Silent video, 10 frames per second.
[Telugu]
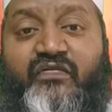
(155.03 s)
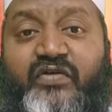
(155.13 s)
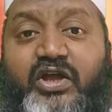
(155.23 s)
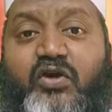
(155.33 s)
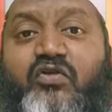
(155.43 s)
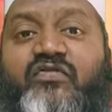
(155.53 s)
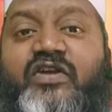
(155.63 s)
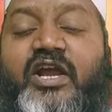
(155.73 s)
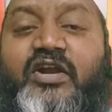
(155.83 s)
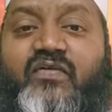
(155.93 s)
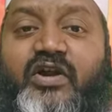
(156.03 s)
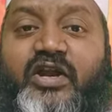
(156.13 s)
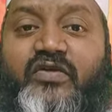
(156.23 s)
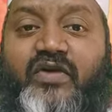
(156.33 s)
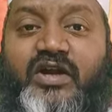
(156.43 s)
వీరి నుంచి ఎటు
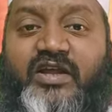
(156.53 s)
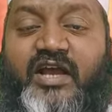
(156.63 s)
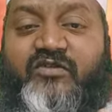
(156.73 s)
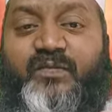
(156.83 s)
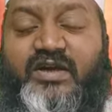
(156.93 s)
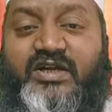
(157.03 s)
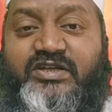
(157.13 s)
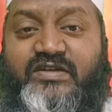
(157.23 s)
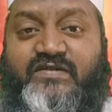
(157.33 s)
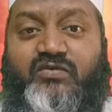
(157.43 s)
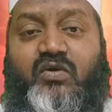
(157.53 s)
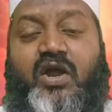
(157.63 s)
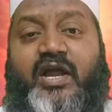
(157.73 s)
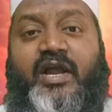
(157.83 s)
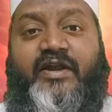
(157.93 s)
ఎటువంటి ఎక్స్పెక్టేషన్స్
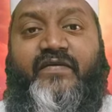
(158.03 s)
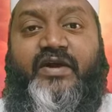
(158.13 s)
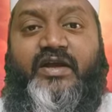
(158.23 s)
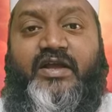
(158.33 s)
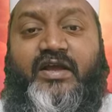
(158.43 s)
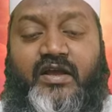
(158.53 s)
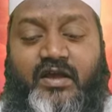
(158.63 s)
ఎటువంటి